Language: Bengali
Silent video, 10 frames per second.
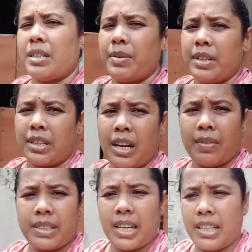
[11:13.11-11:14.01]
টিফিন
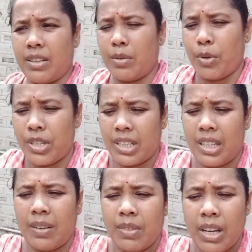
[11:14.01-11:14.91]
খাবে সেই দিনে পয়সা
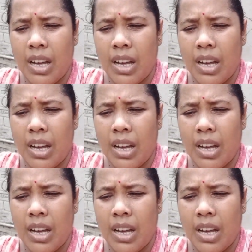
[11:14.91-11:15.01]
দিলাম